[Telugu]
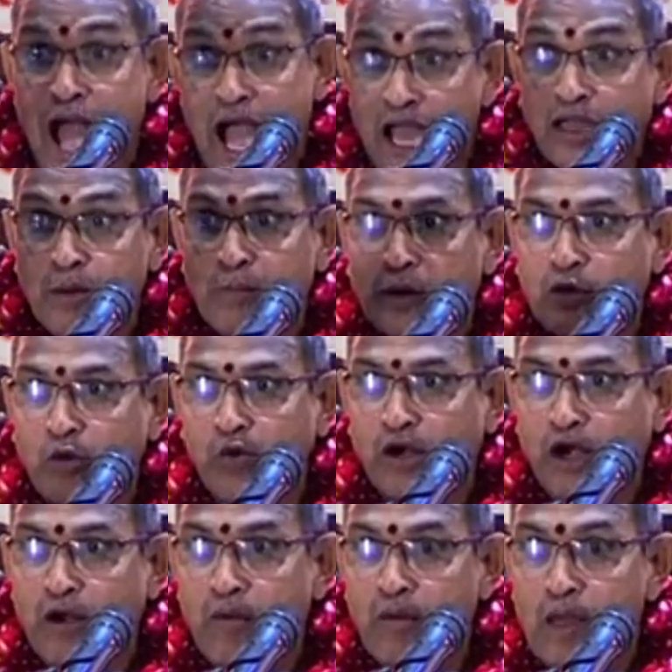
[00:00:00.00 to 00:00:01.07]
ఆయన
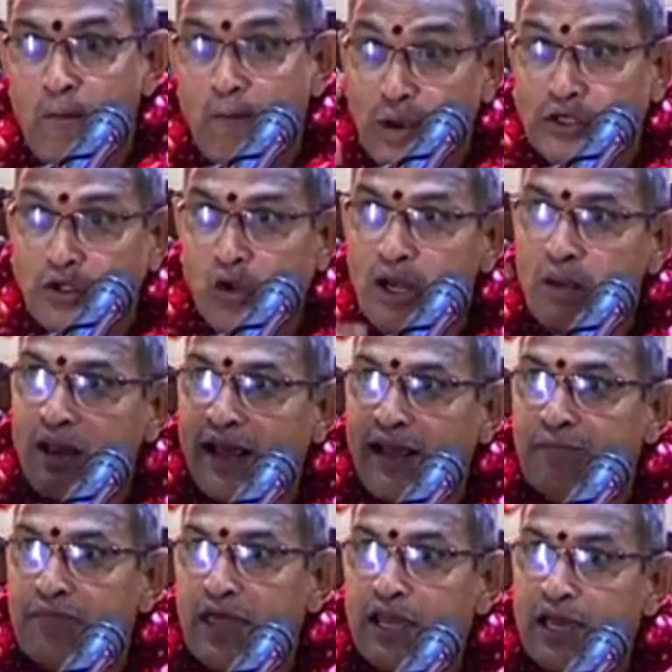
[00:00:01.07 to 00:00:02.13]
పట్టుకున్నాడు పట్టుకుని
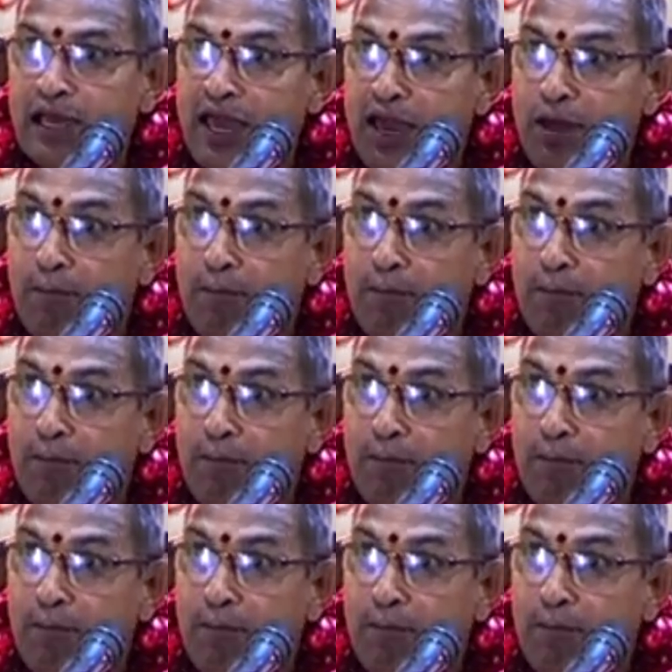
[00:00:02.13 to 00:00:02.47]
మనకందరికీ